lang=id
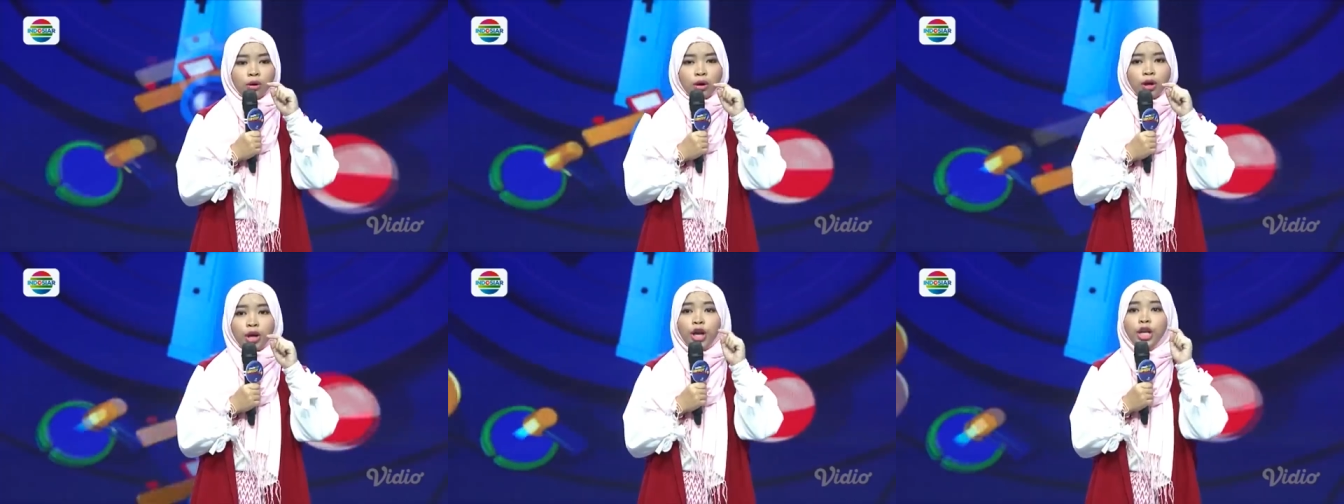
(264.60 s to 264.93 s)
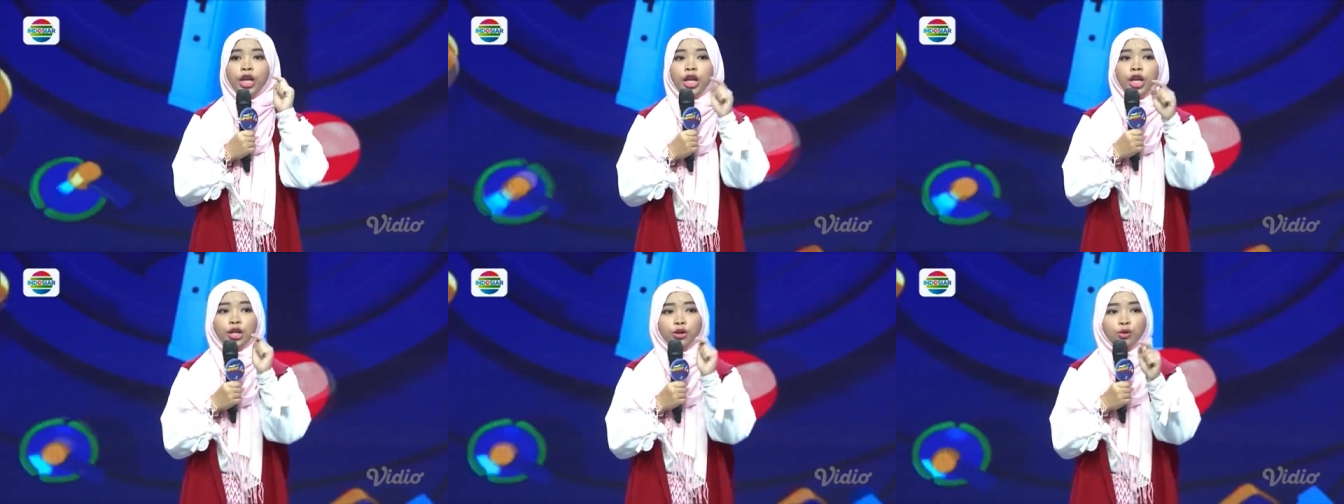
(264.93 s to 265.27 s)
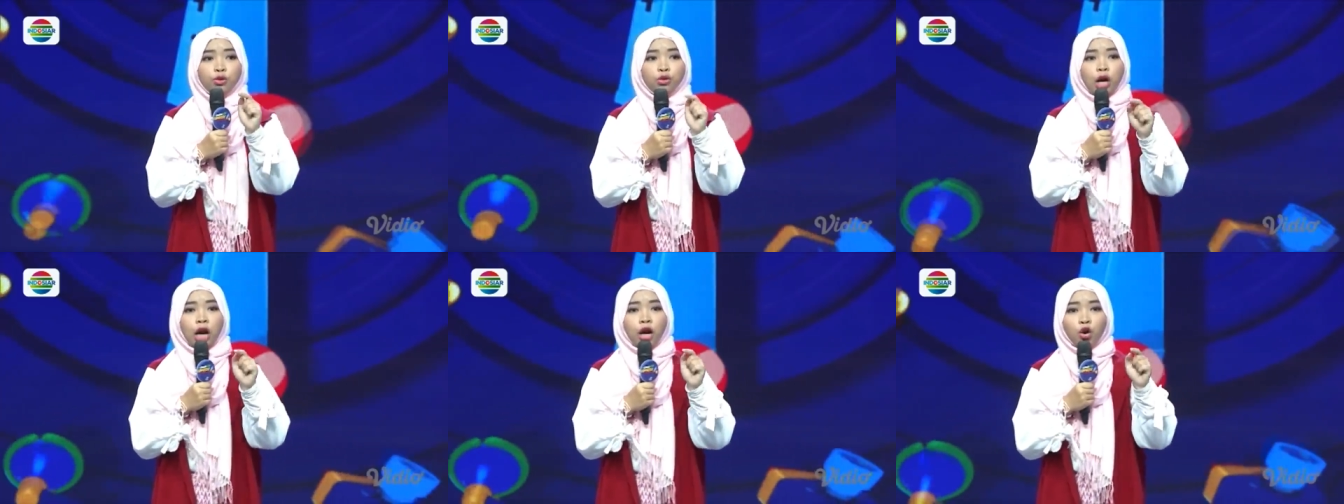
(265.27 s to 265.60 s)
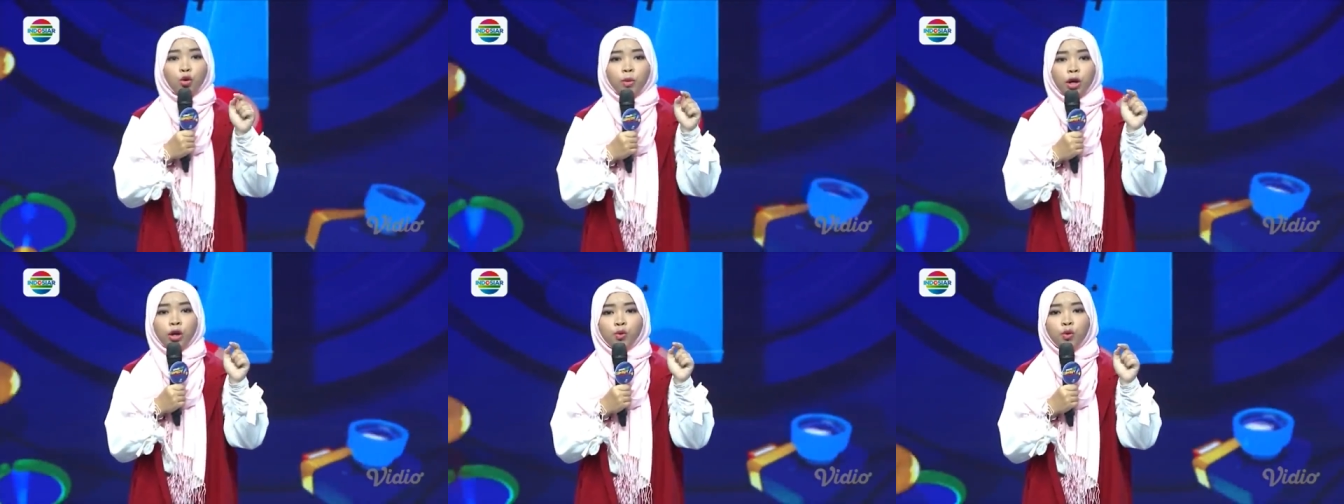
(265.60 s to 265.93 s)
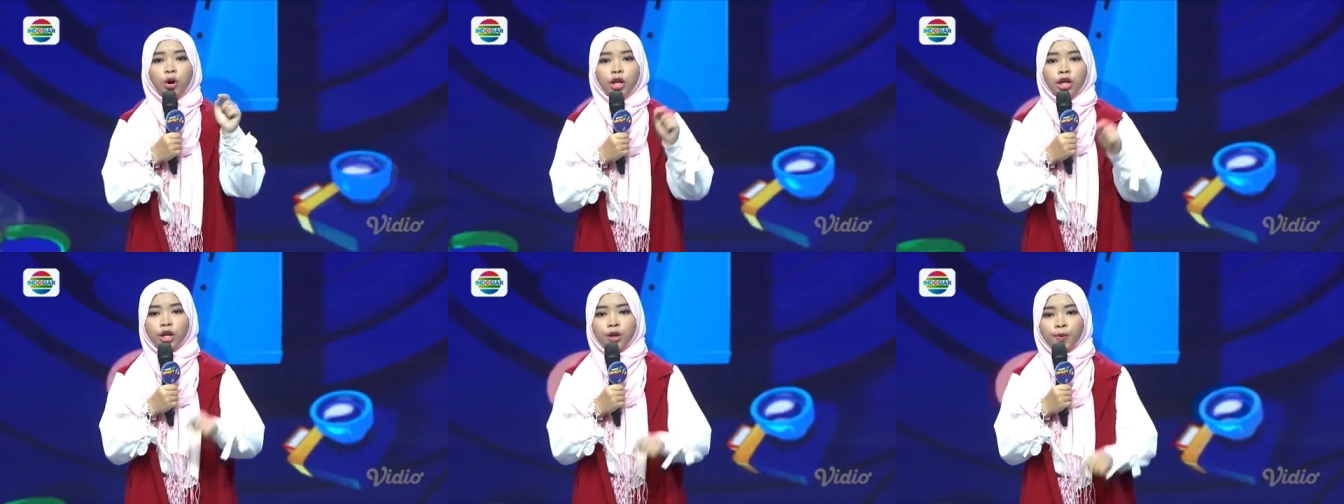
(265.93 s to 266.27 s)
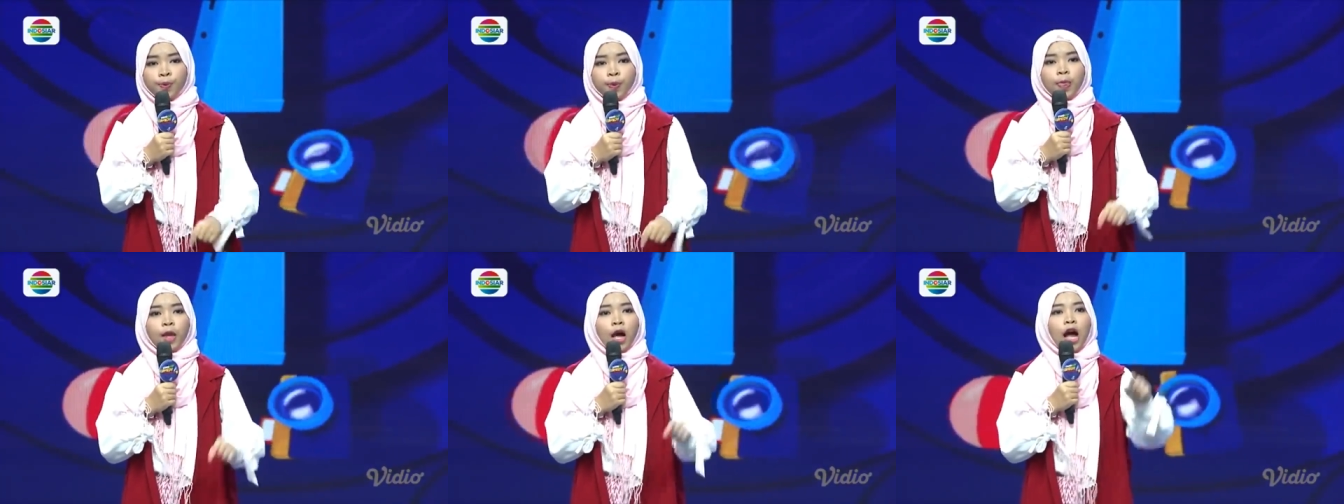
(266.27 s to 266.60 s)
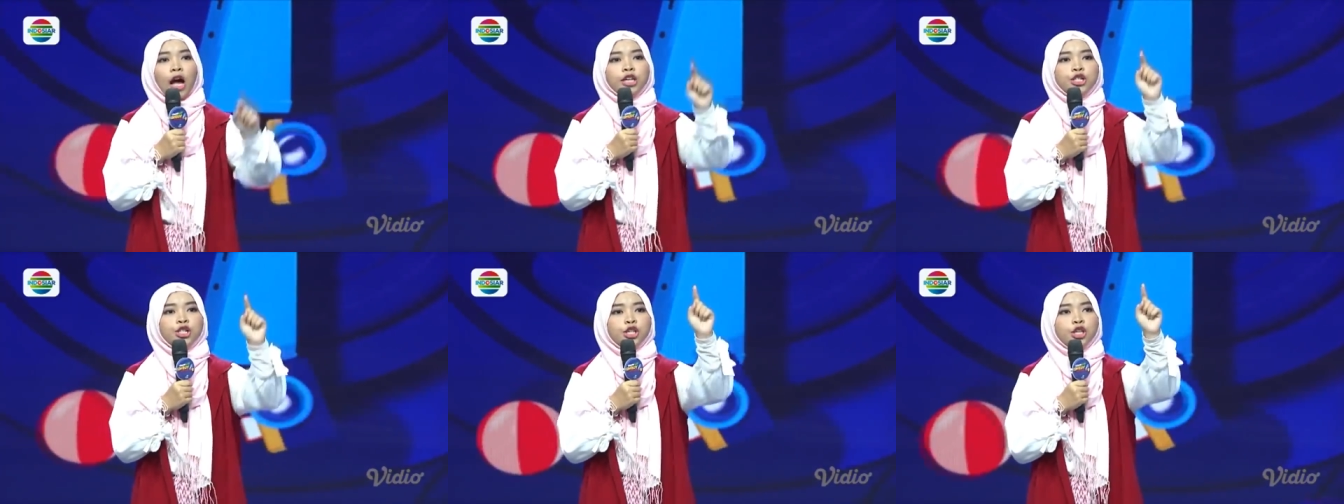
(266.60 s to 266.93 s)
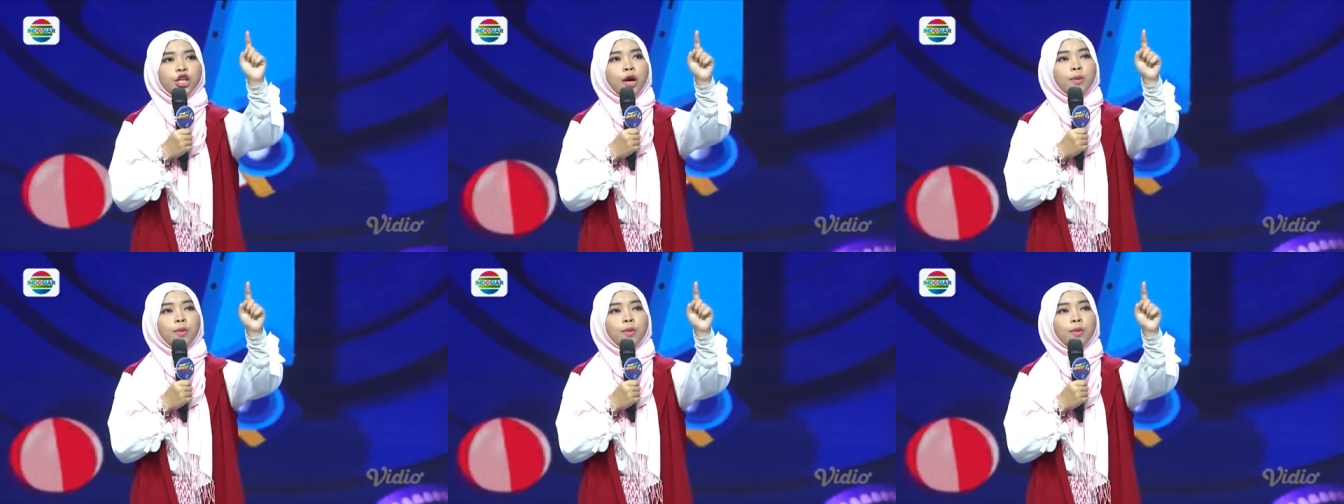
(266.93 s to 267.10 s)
Ini di judul rangkuman gue nih. Asyiknya